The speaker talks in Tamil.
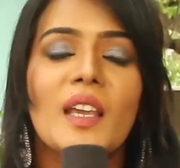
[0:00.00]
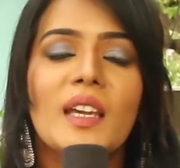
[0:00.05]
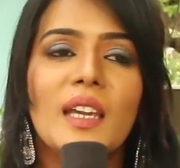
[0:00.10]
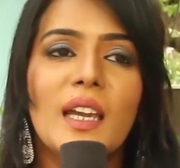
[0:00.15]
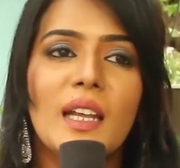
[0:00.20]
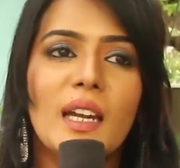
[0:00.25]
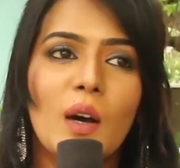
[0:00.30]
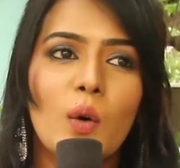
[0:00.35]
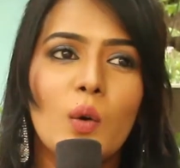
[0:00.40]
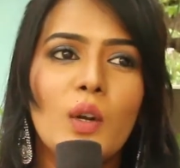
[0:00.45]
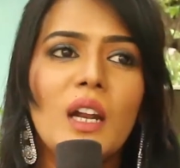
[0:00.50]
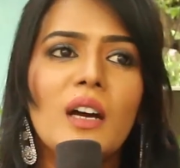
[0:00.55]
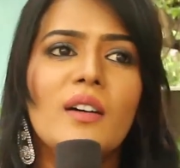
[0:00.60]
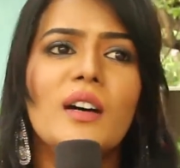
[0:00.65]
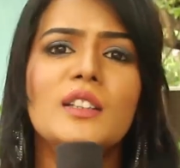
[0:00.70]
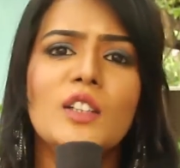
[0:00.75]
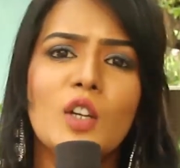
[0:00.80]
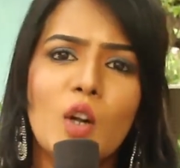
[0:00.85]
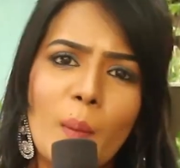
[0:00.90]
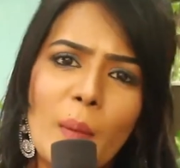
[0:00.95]
ஏன்னா உள்ளே
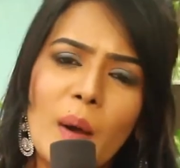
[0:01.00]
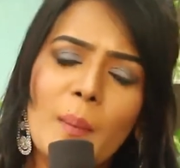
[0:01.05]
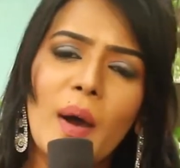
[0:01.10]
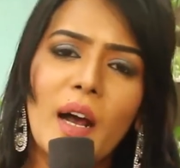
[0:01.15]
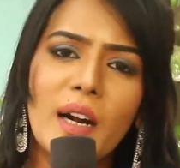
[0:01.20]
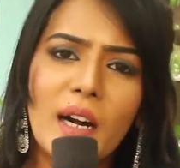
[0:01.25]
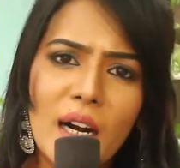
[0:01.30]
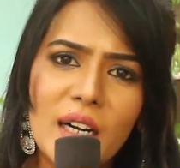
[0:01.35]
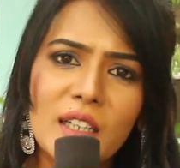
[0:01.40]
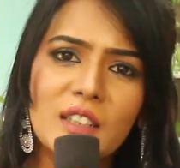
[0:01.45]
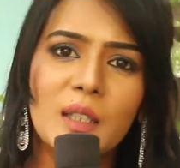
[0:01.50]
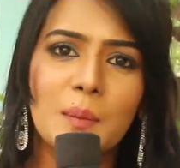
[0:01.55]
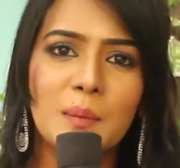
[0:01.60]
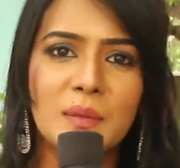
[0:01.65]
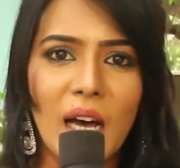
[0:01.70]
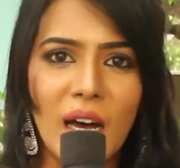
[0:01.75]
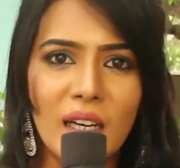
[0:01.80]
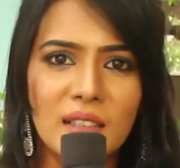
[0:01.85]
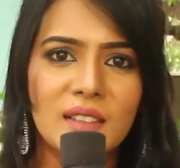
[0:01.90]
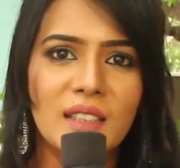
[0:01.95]
வந்து ரொம்ப மன
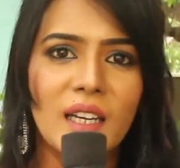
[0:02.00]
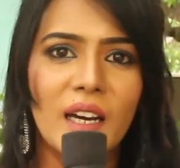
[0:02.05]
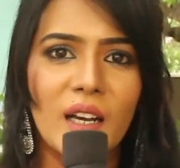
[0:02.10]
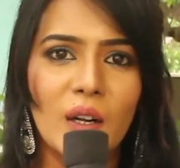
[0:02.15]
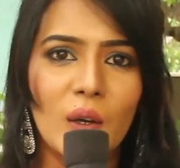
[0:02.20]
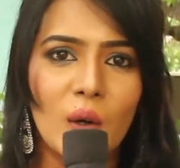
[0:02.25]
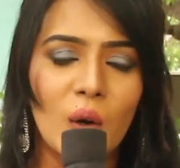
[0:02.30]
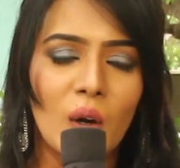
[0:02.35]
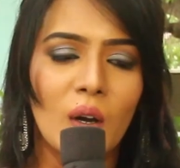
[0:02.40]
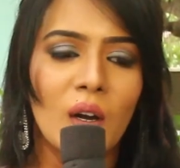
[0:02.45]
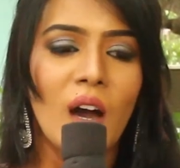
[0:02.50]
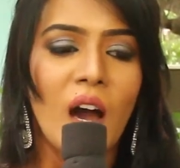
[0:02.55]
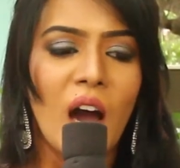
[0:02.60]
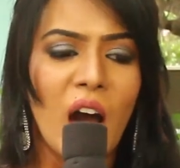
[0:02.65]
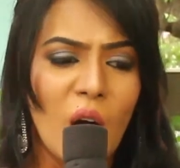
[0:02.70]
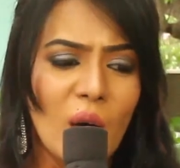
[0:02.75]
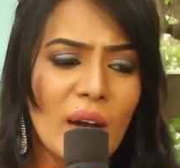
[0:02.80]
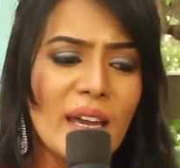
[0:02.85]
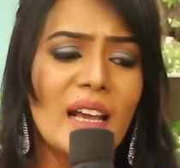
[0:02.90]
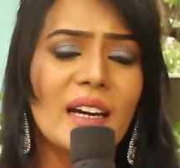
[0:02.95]
அழுத்தம் ஜாஸ்தியாக இருக்கும்
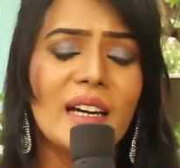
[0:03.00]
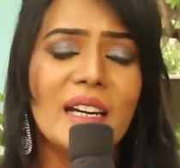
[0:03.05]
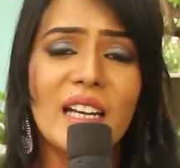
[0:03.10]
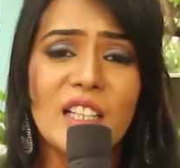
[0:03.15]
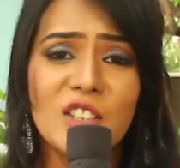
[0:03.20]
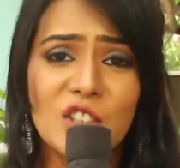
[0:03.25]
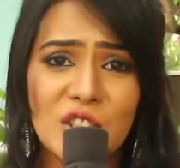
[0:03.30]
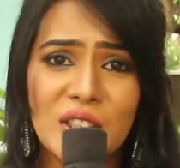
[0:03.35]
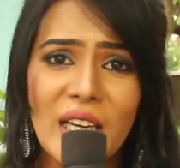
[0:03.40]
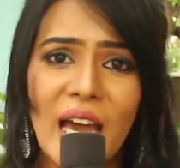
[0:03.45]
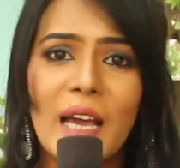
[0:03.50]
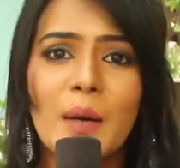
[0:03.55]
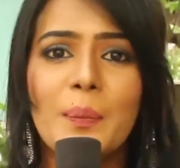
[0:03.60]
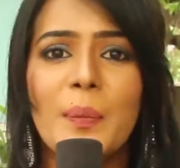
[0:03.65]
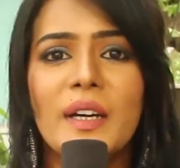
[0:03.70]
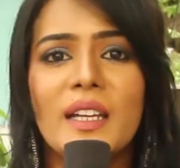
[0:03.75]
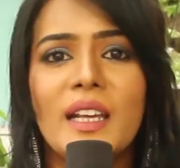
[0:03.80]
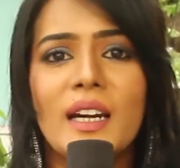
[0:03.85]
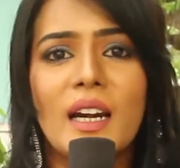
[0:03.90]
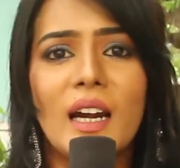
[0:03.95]
அவங்க யார்கிட்டயாச்சும்
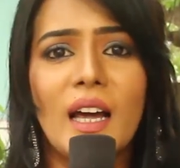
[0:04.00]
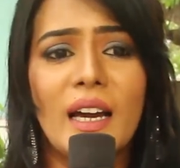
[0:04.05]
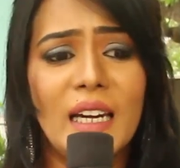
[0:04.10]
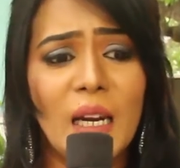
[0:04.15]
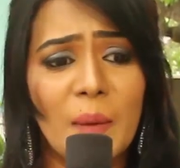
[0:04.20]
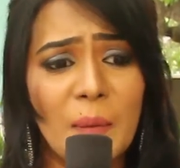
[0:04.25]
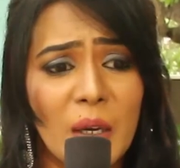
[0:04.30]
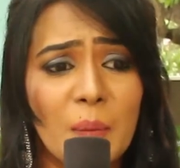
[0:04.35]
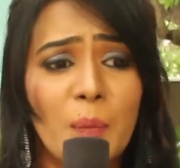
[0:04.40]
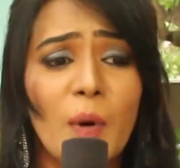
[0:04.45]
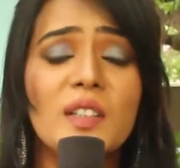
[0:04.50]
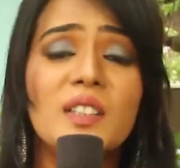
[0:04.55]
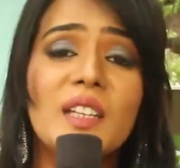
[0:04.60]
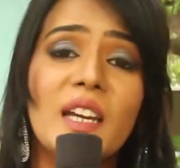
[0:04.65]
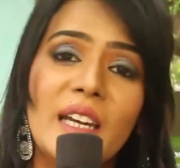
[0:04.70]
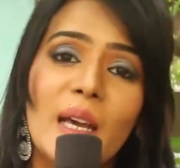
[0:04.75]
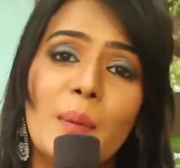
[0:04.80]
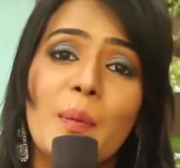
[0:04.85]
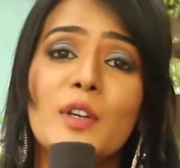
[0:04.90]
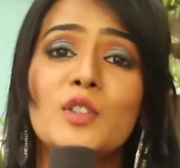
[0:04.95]
ஷேர் பண்ணியிருக்கலாம் இல்லை பிக்
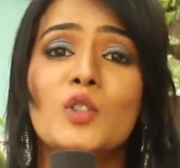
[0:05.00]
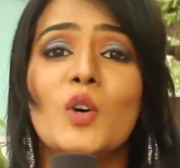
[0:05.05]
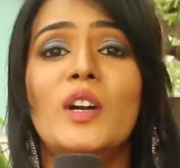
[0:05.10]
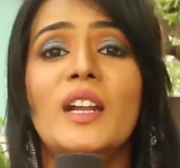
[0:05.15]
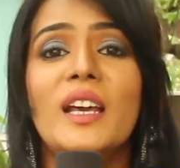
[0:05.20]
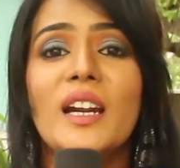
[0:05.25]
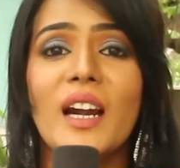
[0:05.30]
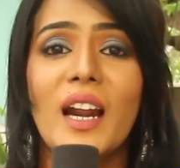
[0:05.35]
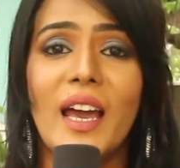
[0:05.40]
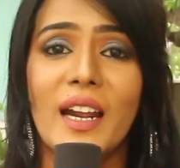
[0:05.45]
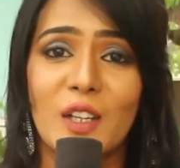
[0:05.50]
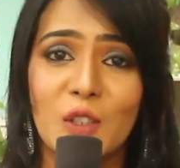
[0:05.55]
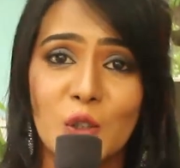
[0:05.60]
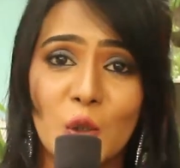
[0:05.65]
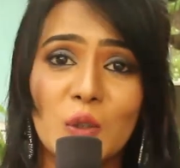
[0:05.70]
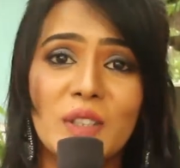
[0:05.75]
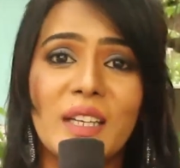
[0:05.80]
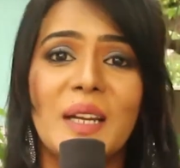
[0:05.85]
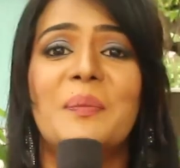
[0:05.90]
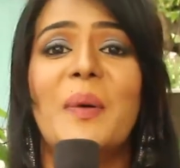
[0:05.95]
பாஸ் கிட்டே போய் சொல்லியிருக்கலாம்
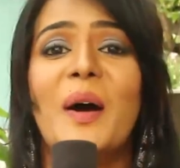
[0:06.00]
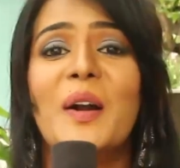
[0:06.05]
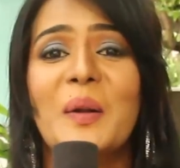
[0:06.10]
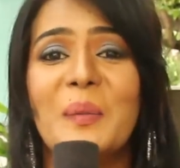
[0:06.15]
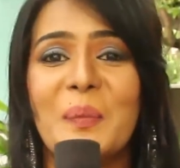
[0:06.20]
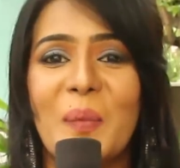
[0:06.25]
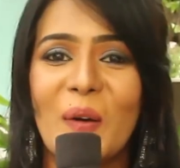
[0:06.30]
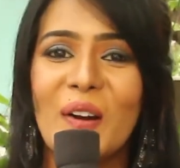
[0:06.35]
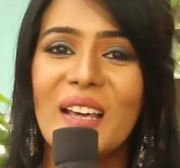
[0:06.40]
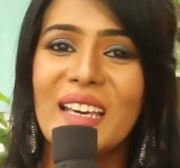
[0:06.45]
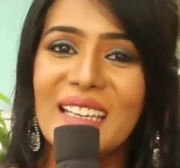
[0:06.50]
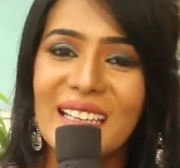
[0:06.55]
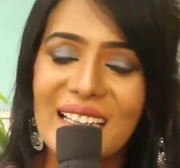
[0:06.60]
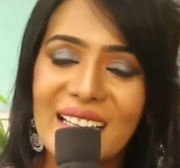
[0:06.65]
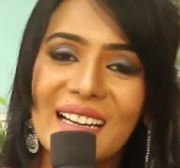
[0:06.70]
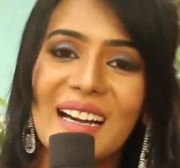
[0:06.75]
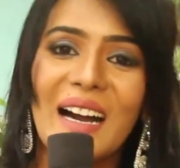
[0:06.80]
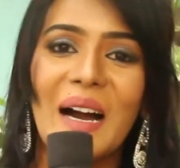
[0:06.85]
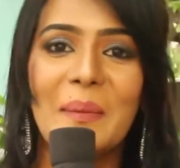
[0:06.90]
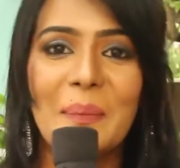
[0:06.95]
எனக்கு சூசைட் பண்ணும் போல்
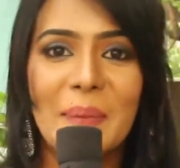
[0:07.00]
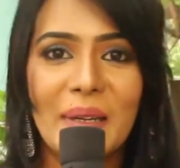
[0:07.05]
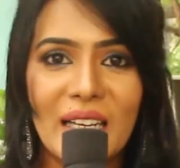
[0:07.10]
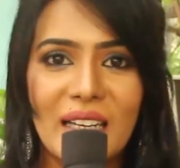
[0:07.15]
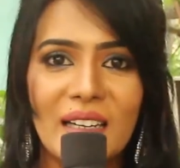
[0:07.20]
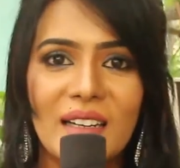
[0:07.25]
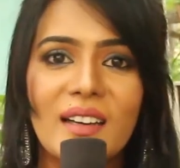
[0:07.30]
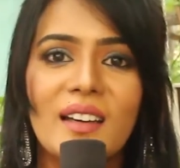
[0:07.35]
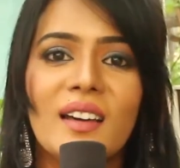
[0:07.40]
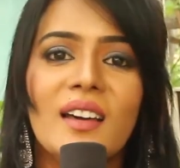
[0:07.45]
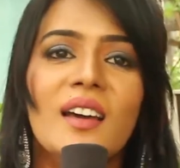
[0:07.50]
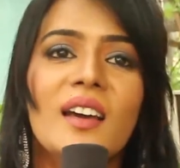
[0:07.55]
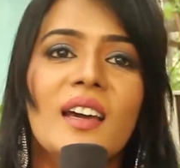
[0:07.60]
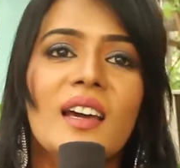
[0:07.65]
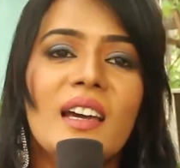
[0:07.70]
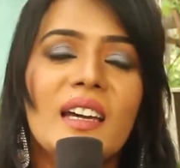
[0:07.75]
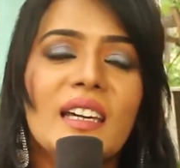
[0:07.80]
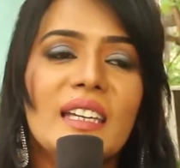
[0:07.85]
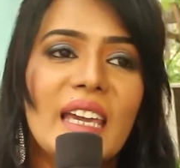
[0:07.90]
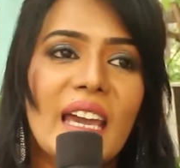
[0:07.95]
இருக்கா அப்படின்னு
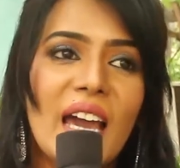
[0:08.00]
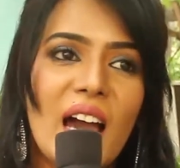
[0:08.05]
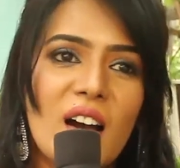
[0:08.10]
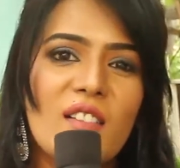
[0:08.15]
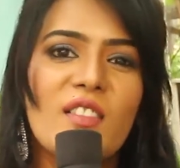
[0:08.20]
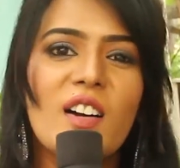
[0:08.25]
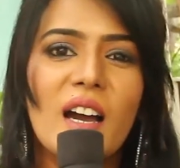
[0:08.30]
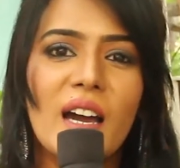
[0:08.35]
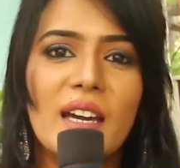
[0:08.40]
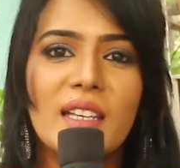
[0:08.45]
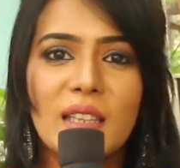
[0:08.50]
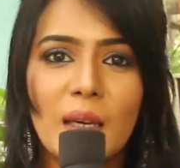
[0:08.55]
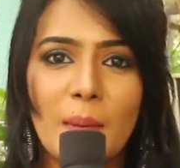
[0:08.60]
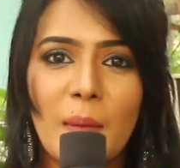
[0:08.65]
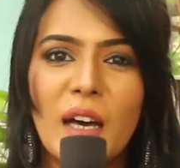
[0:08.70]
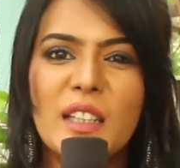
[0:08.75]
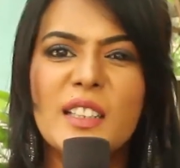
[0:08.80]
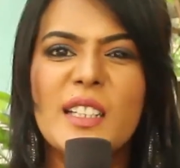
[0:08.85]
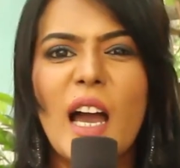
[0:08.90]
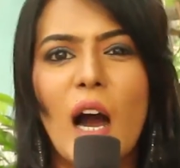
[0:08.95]
ஏன் அவங்க இந்த
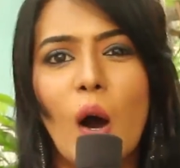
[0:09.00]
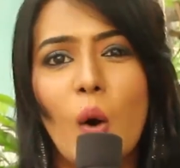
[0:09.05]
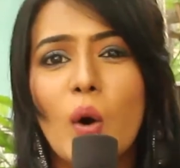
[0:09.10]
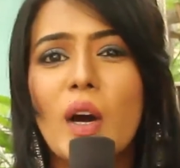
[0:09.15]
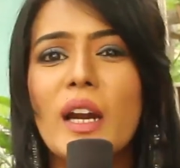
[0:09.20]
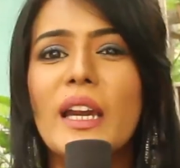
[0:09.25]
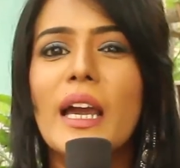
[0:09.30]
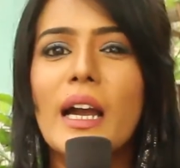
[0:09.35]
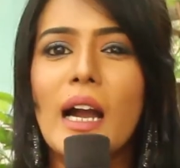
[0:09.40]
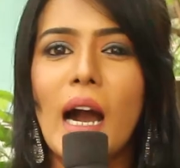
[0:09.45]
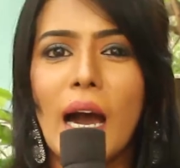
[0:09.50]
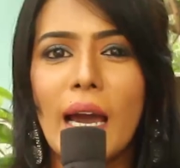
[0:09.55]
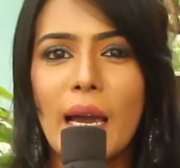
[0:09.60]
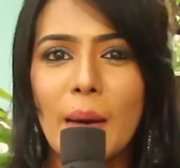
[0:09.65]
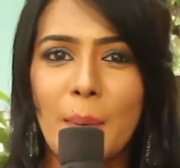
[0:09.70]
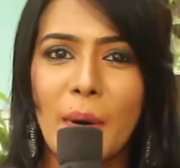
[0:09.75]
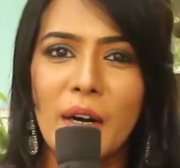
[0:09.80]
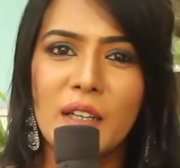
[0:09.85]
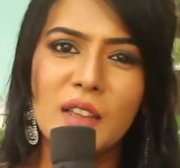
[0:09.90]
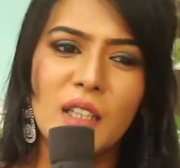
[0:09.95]
மாதிரி அவங்களே
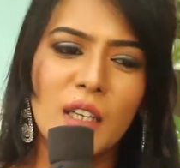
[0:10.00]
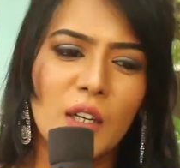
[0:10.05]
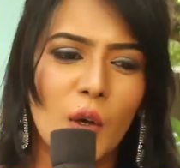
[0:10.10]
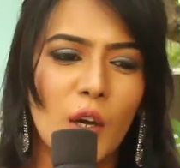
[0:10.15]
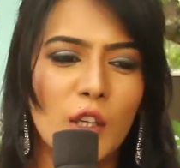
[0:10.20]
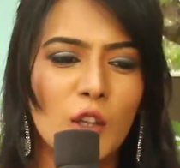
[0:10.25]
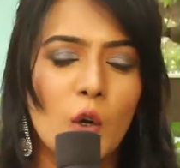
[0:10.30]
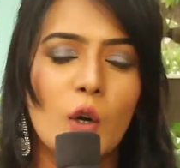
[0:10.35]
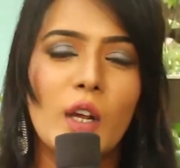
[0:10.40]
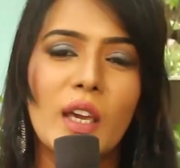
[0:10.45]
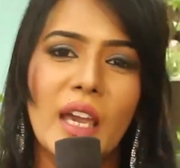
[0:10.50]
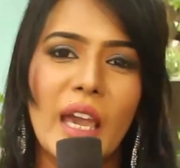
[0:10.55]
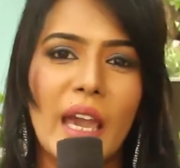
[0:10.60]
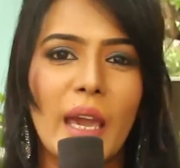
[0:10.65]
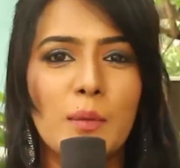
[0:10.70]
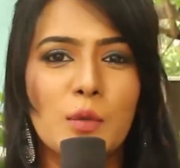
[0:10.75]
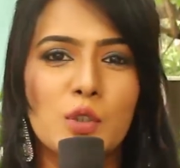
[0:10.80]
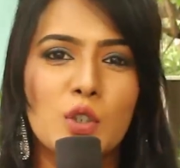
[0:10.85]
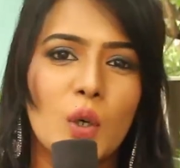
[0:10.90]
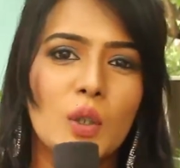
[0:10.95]
காயப்படுத்திக்கணும் இது ஒரு
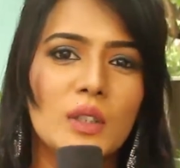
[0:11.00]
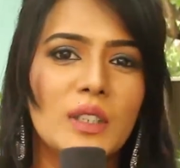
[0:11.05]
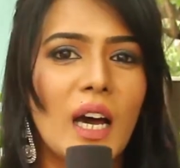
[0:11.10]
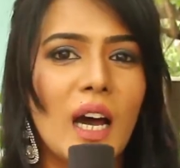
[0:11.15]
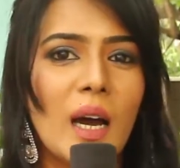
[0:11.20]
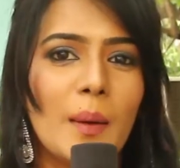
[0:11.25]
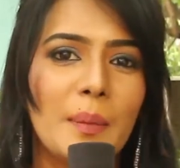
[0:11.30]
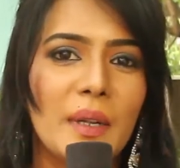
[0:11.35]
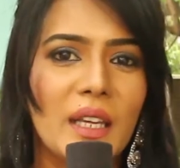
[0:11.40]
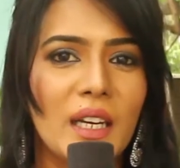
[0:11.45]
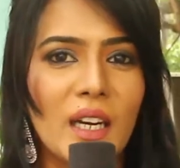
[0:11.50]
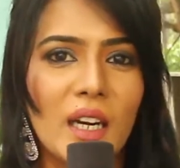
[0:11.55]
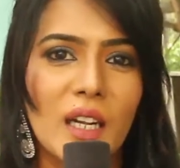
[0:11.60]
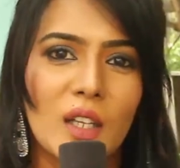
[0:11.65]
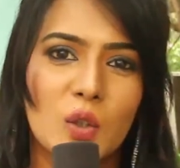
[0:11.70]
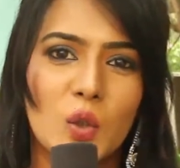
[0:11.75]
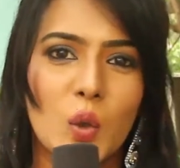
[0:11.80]
கேம் ஷோ தான் அப்படின்னு எனக்கு